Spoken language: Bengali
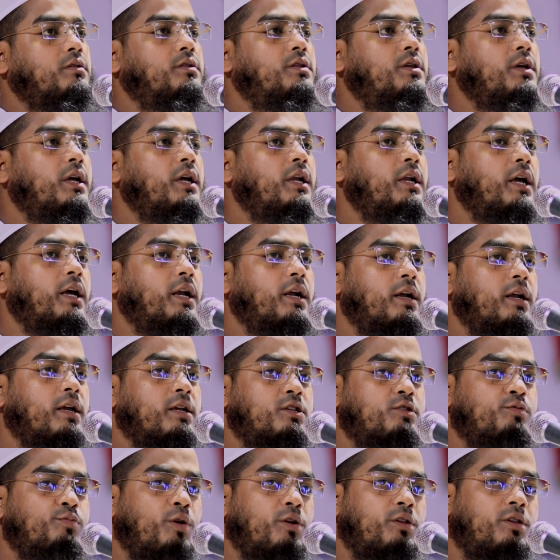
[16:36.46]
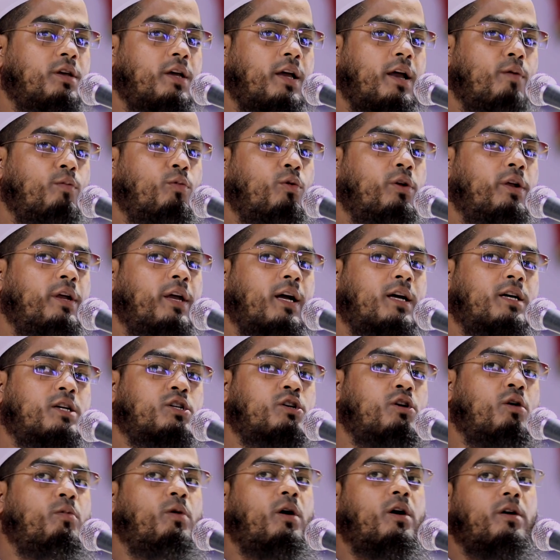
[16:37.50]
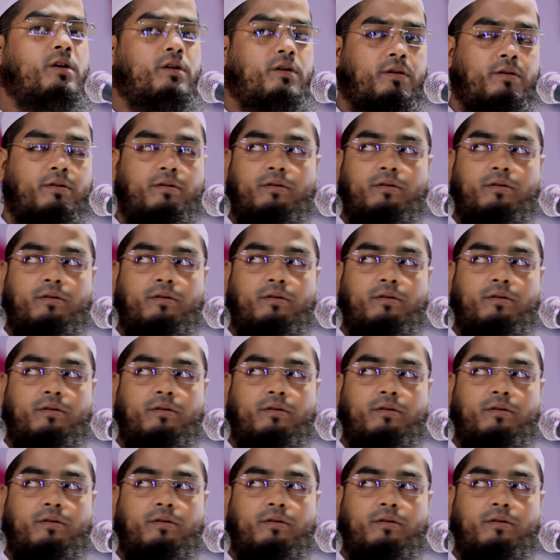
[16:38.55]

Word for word: দিনের নেসবতে এমনই এক সময়